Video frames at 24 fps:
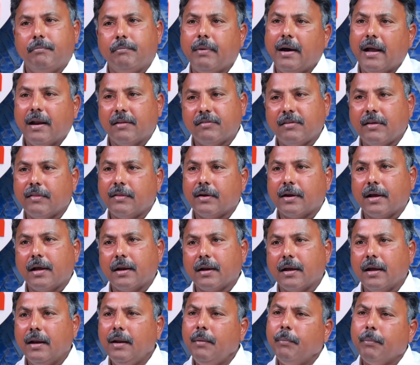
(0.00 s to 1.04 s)
బాలచంద్ర
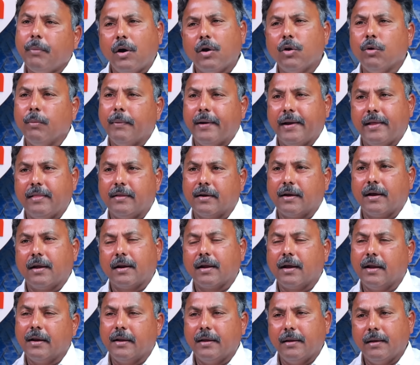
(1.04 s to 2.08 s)
గారు కానీ బాలు మహేంద్ర
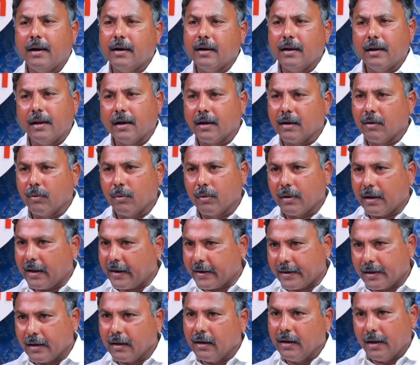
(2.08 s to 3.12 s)
గారు కానీ అంటే నాకు
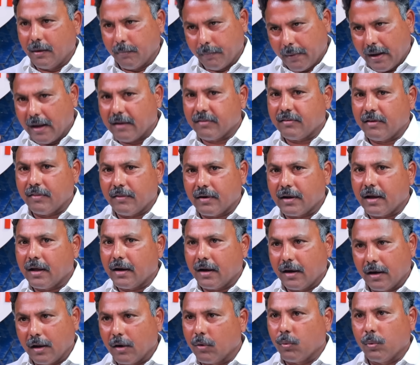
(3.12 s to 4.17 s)
కరెక్ట్గా నేను బాలచంద్ర
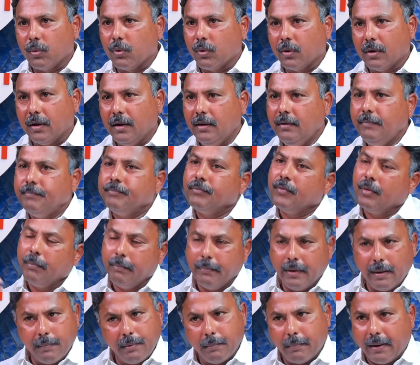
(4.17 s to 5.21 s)
గారు అని అనుకుంటున్నా
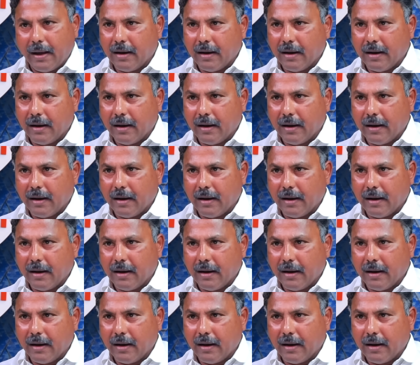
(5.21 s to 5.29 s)
మేబీ hmm.